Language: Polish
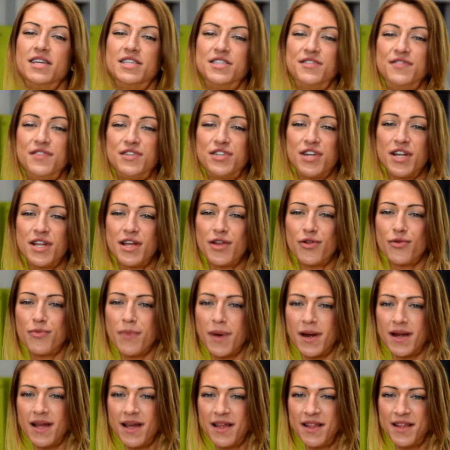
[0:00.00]
Ćwiczenie
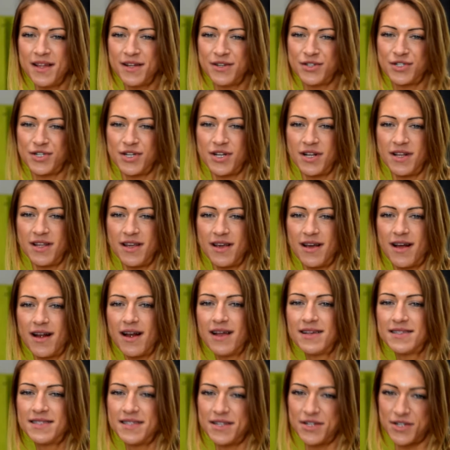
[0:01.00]
numer 1, czyli
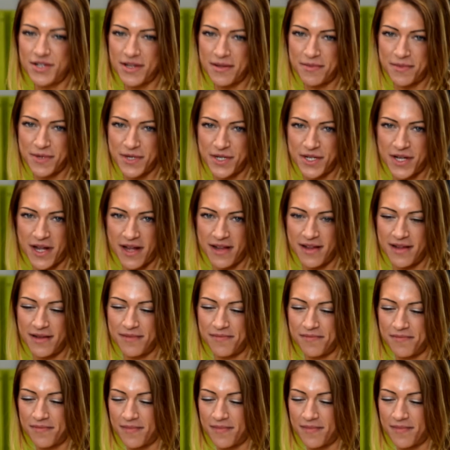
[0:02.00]
klasyczne przysiady.